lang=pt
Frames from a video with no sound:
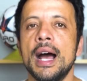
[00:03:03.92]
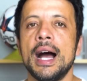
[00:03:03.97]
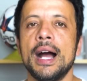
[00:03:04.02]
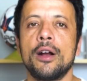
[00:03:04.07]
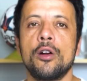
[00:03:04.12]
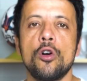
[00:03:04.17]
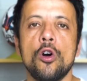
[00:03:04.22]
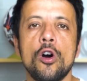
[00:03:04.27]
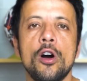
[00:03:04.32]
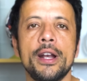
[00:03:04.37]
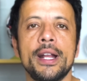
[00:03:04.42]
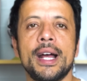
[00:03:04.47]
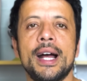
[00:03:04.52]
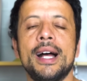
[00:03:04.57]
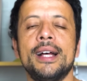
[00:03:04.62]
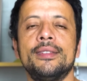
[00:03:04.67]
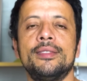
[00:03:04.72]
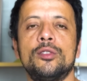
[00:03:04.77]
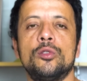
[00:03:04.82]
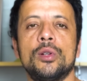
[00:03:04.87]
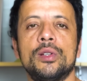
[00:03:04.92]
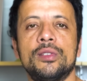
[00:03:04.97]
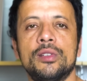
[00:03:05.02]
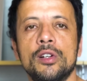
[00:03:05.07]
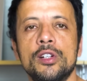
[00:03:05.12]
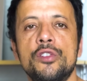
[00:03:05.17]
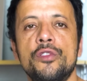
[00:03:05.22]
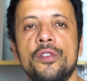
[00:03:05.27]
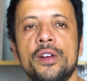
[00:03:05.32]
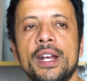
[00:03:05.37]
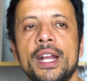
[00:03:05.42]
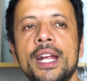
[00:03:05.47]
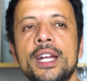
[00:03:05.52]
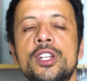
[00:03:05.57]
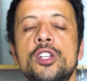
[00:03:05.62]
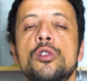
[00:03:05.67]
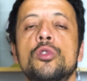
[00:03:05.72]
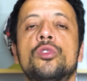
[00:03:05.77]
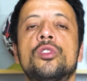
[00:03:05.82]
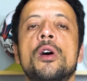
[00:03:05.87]
Agora a situação é
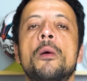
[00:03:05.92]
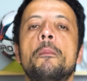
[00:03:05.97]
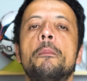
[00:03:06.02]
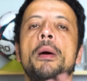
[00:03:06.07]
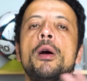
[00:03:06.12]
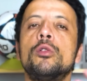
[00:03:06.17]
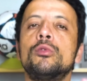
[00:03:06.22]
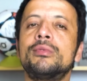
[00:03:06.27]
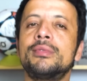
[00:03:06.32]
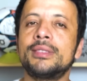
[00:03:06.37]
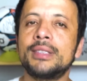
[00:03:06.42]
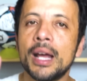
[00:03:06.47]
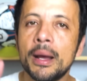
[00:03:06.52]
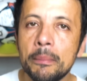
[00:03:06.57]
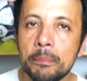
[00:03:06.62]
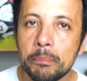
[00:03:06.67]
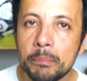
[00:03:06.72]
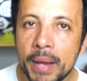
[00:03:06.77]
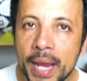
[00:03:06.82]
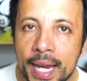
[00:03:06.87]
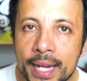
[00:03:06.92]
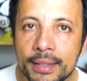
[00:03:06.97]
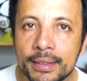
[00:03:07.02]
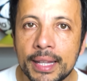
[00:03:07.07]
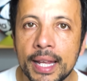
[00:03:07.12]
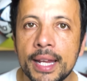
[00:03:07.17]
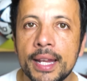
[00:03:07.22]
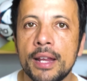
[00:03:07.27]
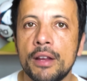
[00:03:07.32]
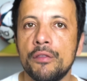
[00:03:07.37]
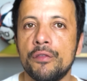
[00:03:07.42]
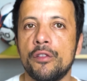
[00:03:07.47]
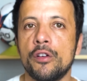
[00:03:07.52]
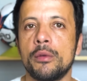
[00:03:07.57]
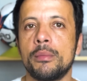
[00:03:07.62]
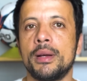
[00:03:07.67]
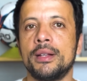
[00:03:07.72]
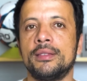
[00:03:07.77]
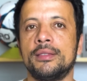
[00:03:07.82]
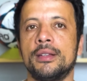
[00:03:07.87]
diferente e o São Paulo também tem a
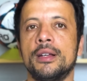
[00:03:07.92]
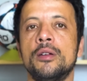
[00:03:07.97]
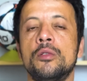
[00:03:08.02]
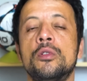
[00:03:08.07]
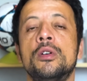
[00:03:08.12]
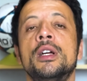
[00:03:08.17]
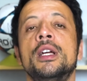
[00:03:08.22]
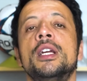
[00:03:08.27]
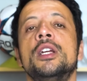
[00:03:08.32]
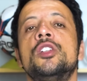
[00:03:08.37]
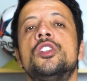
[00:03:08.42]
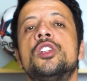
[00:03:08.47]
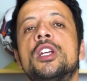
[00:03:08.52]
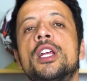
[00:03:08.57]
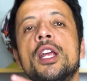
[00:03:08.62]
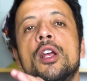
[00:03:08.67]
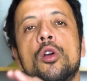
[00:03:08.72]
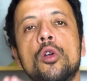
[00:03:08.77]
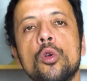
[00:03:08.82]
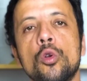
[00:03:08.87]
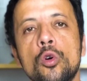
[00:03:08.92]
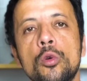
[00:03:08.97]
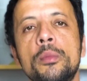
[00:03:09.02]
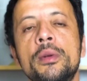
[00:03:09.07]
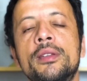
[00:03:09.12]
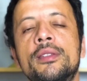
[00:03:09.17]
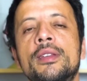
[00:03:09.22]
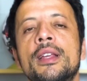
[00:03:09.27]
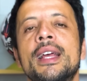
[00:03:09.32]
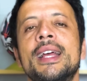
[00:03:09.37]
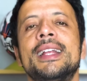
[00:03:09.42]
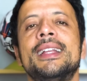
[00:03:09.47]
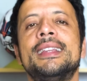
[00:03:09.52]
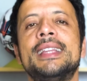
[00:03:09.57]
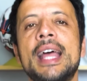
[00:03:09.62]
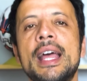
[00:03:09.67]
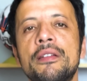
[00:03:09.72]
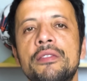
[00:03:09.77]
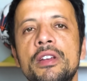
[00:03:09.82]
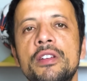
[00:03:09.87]
informação de que clubes
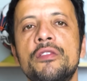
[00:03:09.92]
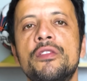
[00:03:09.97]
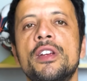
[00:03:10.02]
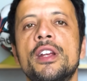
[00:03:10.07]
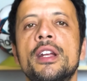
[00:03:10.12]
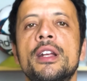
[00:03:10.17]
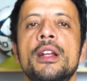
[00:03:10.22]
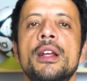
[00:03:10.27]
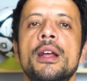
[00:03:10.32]
devem vir